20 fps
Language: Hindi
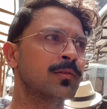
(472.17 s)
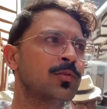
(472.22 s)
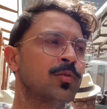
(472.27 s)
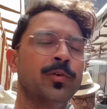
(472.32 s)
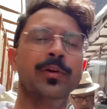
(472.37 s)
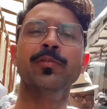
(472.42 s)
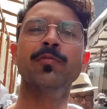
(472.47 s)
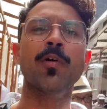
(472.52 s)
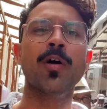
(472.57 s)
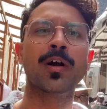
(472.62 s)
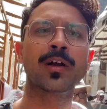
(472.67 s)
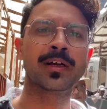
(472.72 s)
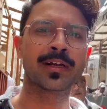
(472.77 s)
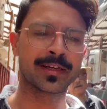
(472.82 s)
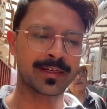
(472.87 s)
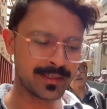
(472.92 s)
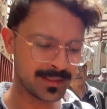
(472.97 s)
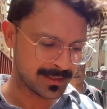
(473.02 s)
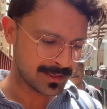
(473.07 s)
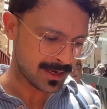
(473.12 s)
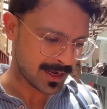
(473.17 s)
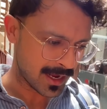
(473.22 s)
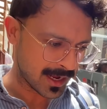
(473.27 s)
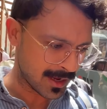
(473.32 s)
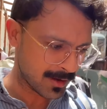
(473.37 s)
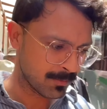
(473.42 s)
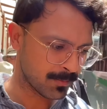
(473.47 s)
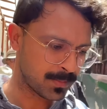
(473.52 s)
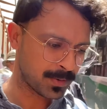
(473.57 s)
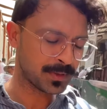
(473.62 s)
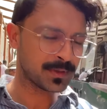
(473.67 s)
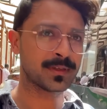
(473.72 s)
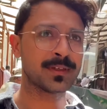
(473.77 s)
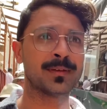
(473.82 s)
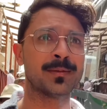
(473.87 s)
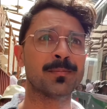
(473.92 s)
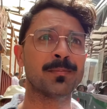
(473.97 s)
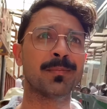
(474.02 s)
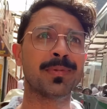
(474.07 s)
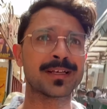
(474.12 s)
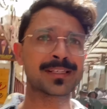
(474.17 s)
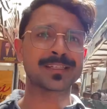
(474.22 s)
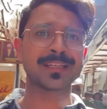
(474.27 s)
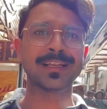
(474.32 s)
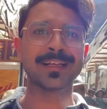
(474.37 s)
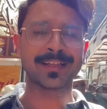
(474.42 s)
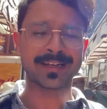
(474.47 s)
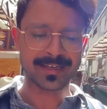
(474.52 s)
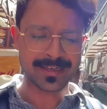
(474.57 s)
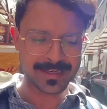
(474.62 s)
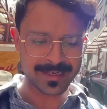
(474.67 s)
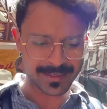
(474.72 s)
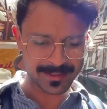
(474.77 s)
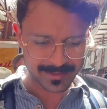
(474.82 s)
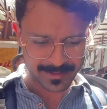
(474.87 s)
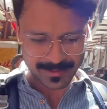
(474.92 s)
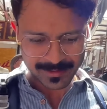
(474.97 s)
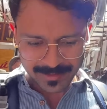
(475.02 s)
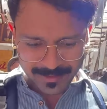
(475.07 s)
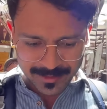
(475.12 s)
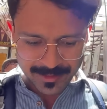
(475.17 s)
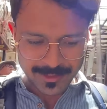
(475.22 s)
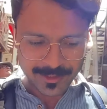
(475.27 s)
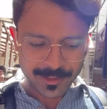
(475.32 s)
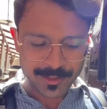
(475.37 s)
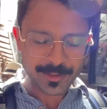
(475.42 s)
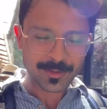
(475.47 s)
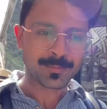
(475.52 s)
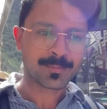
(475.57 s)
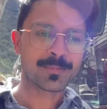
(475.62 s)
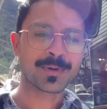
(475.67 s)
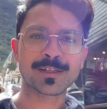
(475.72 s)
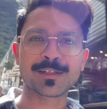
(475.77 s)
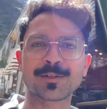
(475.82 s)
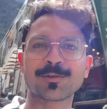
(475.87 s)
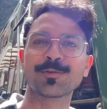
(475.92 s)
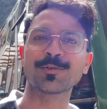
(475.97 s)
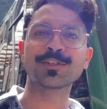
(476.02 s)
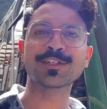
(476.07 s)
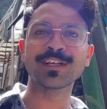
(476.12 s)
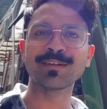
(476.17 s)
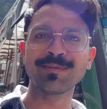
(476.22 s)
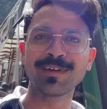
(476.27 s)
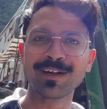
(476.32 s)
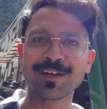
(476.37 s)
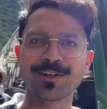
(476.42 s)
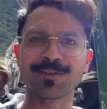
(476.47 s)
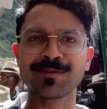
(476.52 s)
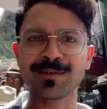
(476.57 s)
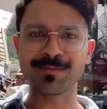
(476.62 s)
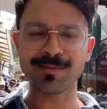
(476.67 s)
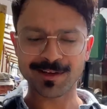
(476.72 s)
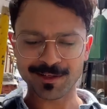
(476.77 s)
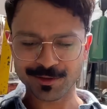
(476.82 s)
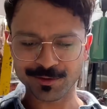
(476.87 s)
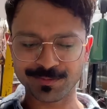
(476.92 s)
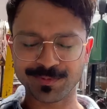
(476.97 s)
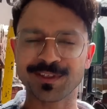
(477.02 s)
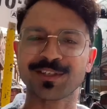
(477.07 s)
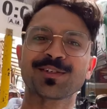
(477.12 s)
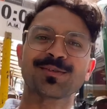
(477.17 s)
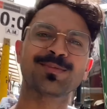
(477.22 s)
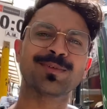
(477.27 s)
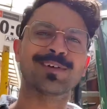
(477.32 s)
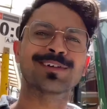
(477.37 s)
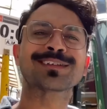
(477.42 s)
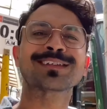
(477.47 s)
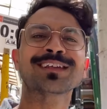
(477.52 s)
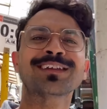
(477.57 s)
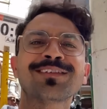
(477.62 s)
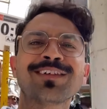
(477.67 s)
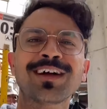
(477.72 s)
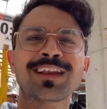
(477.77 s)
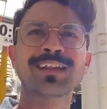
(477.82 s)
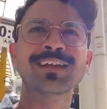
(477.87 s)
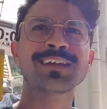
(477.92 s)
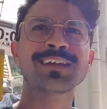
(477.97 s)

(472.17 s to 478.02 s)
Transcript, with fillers: थोड़ी वॉक करी अब बस ले रहे हैं बस कुछ ही मिनटों में मचू पीछू पहुँचने वाले